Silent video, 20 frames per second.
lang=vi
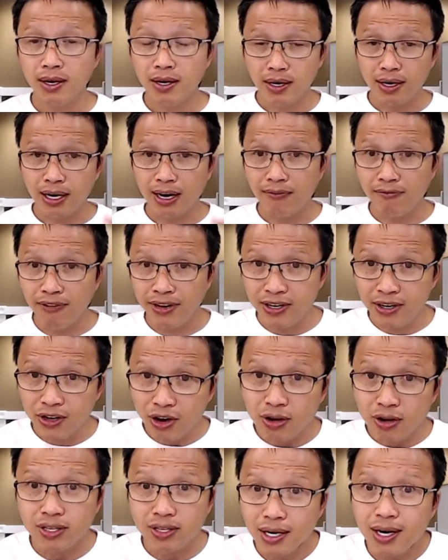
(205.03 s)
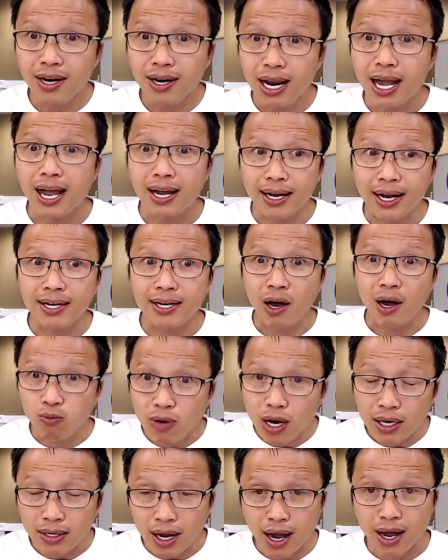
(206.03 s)
là vì nó chính là cái động
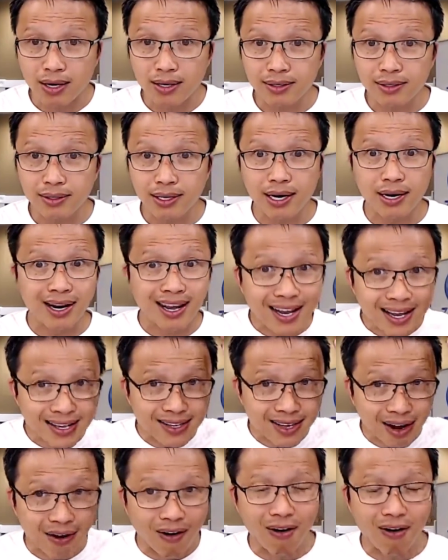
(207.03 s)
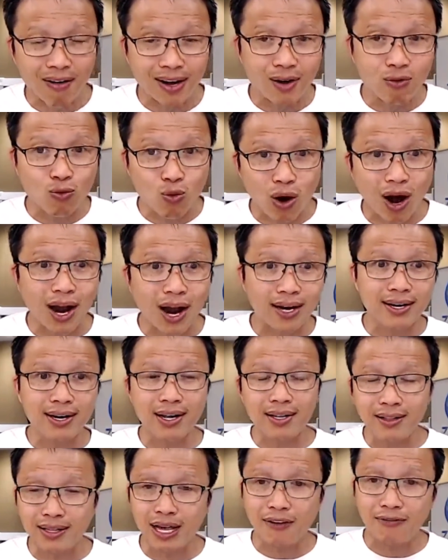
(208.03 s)
lực đó cái lý do cái why để
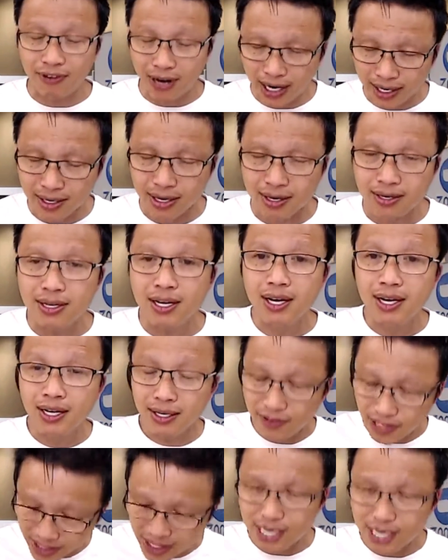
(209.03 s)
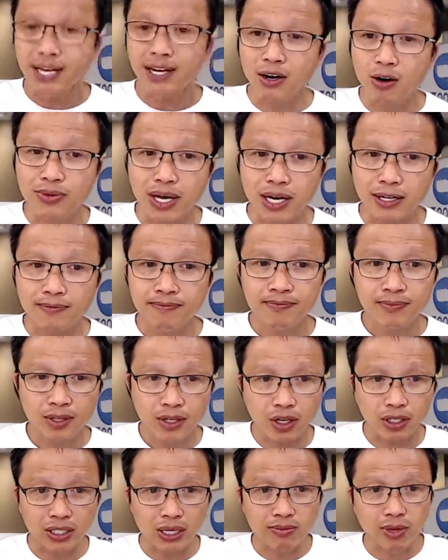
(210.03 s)
anh ta phải giữ và xây dựng hôn nhân
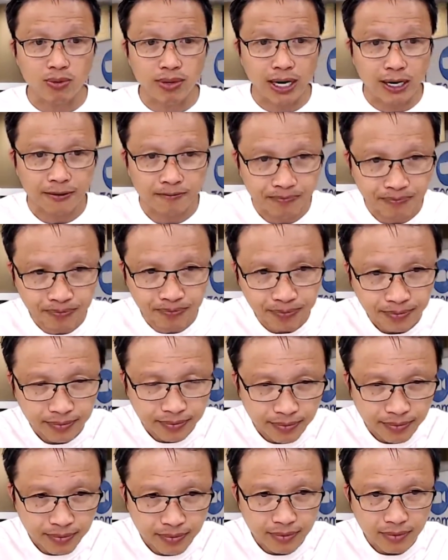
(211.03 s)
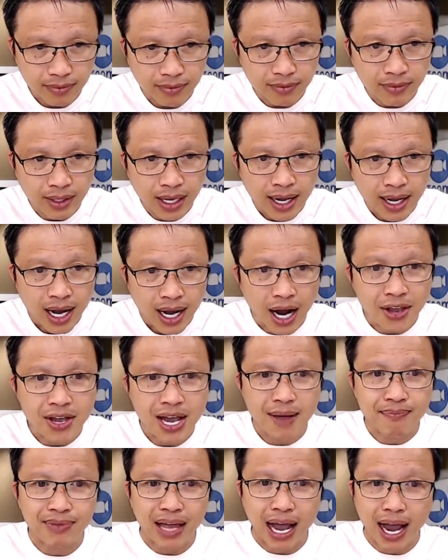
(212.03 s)
rồi tiếp tục nè ở dưới
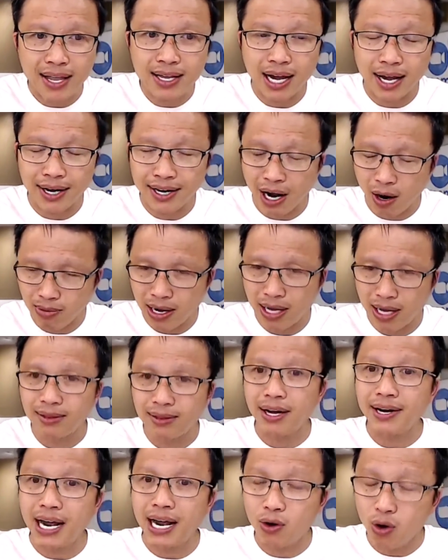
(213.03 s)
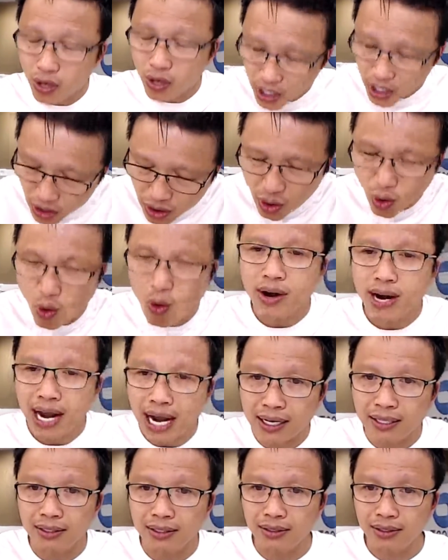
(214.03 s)
em tả những hành động mà anh ta đang có cái cố
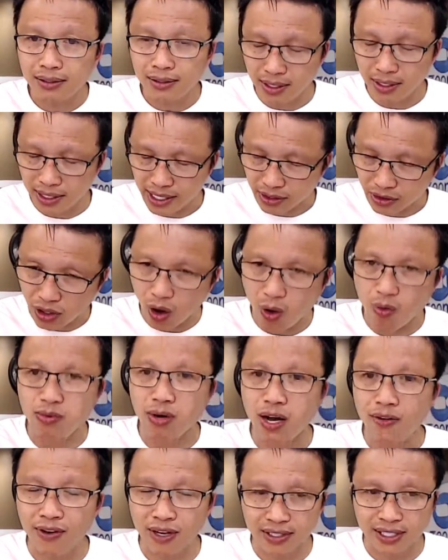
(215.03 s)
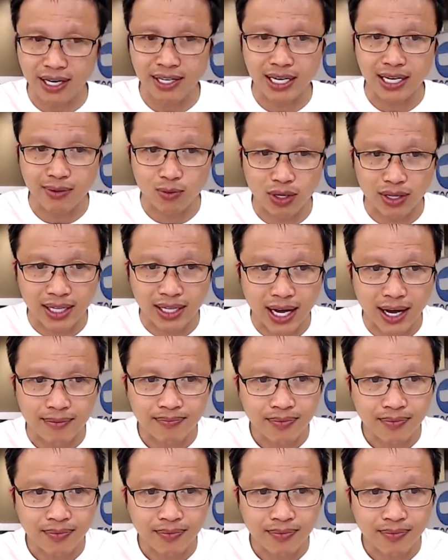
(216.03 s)
gắng thực hiện tốt ở phần trách nhiệm của anh ta